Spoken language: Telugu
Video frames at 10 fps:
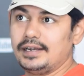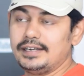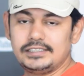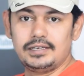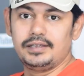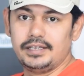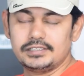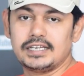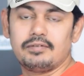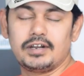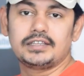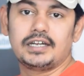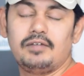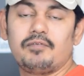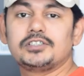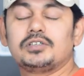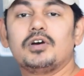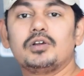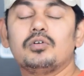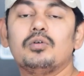డిసే ఈ జనవరి థర్టీ ఫస్ట్
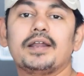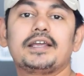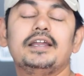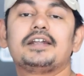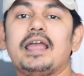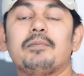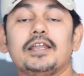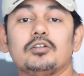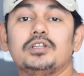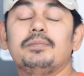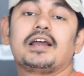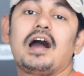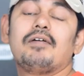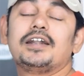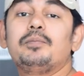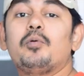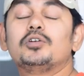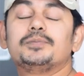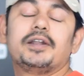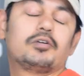వరకు మనకి టైం అనేది ఉంది మీరు కావాలంటే
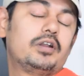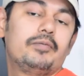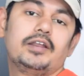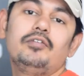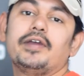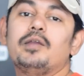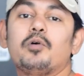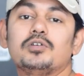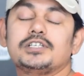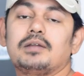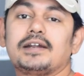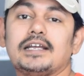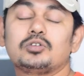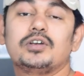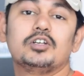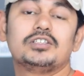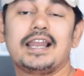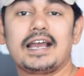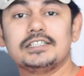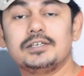పోర్ట్ పెట్టుకొని మీరు వెళ్ళిపోవచ్చు అనమాట సో ఇది
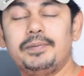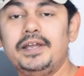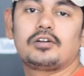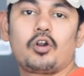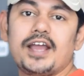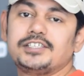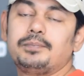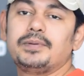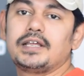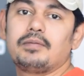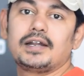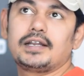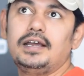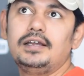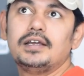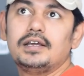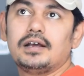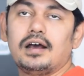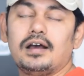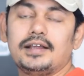ఎలాగని చెప్పి ట్రాయ్ చెప్పింది అనమాట
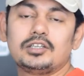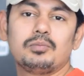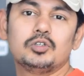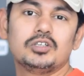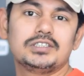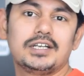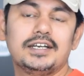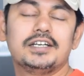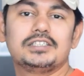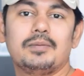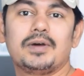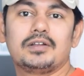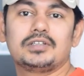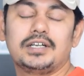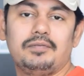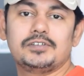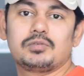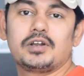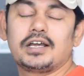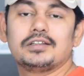ఇంతకుముందు వచ్చేసరికి డిసెంబర్ థర్టీ ఫస్ట్
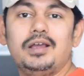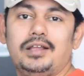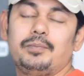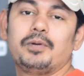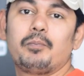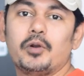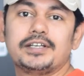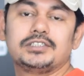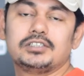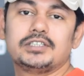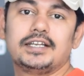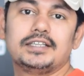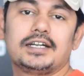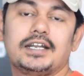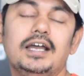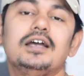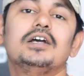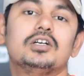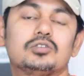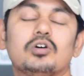వరకు అంది అది ఇప్పుడు పొడిగించడం జరిగిందంట
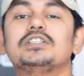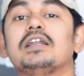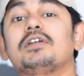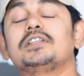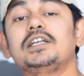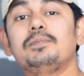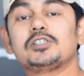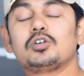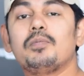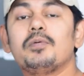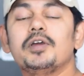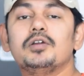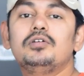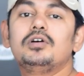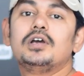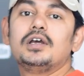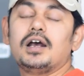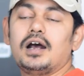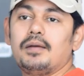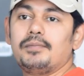సో జనవరి థర్టీ ఫస్ట్ లోపు మీరు
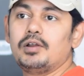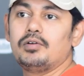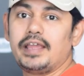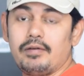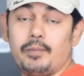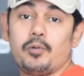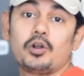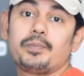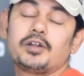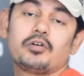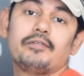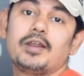మీరు ఏమైనా పోర్ట్ పెట్టుకొని